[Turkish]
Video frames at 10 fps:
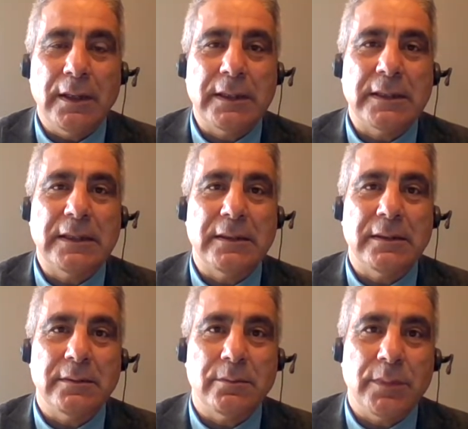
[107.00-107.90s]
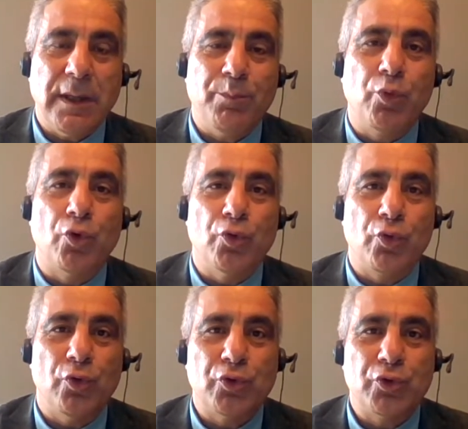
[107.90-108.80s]
Ankara'da hep bu
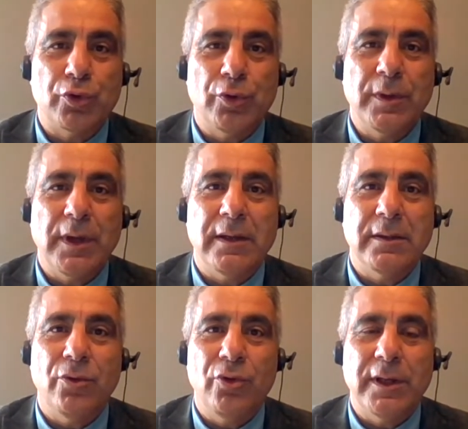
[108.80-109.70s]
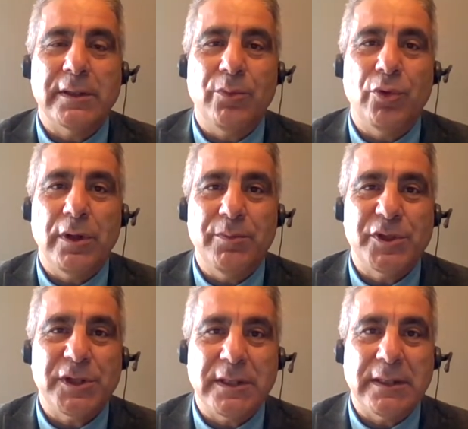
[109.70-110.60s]
konu konuşuluyor. Yani öyle ya da böyle
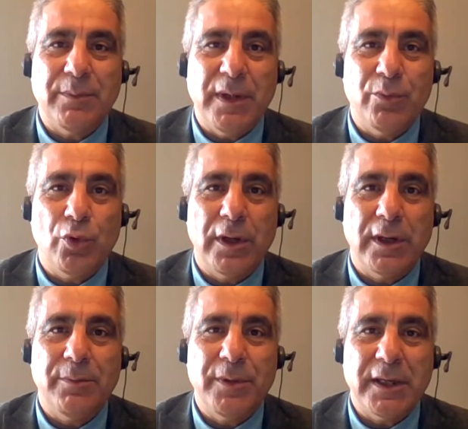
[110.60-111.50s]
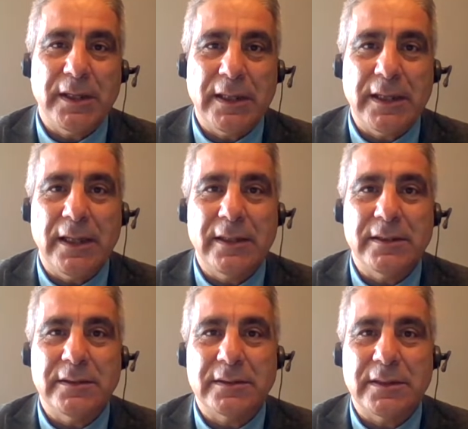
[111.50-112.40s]
bir şekilde memurlarla bir araya
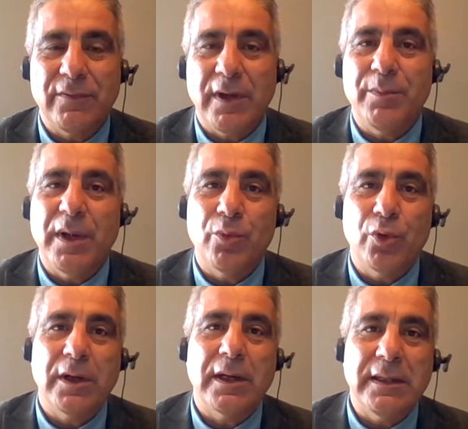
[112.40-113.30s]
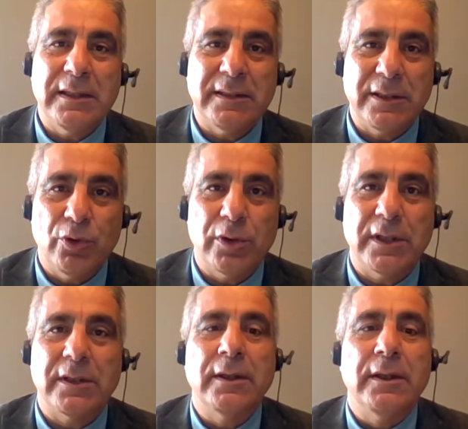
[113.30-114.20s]
geldiğinizde veya memurlarla ilintili
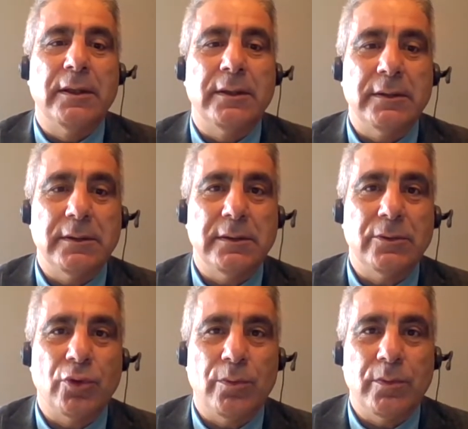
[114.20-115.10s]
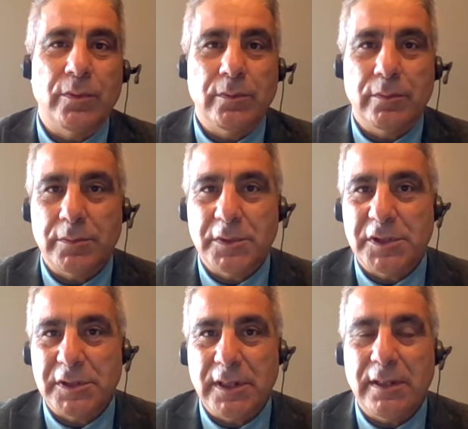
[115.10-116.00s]
olan e, to,
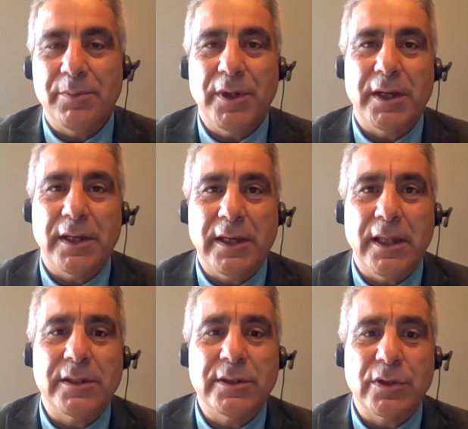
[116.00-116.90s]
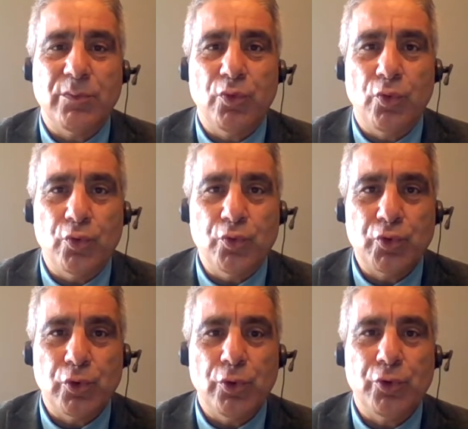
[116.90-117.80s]
kişilerle bir araya geldiğinizde bu
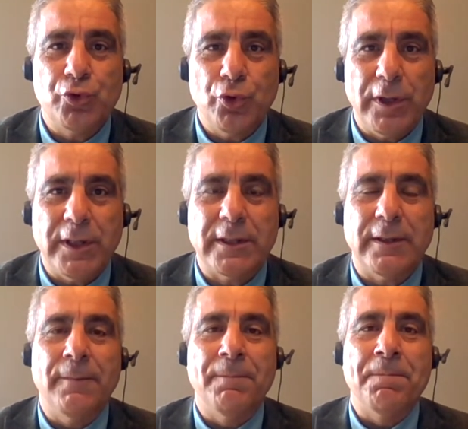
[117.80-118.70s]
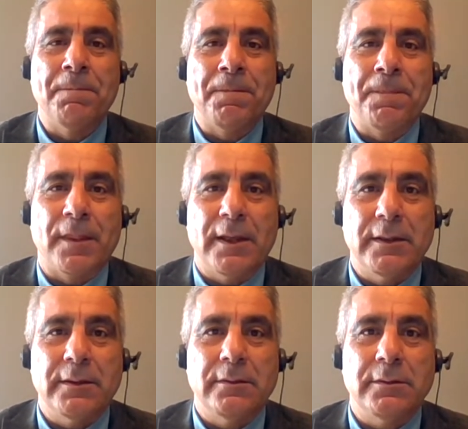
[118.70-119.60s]
konuşuluyor. Şöyle ki e,
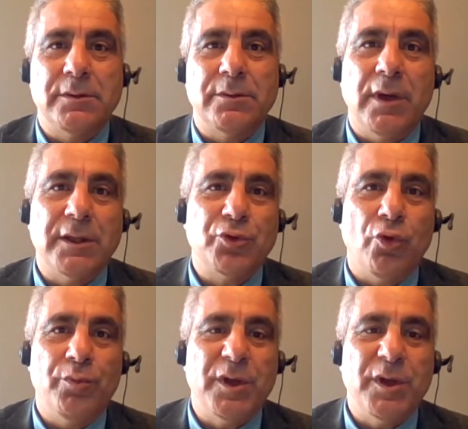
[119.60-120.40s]
şimdi maaş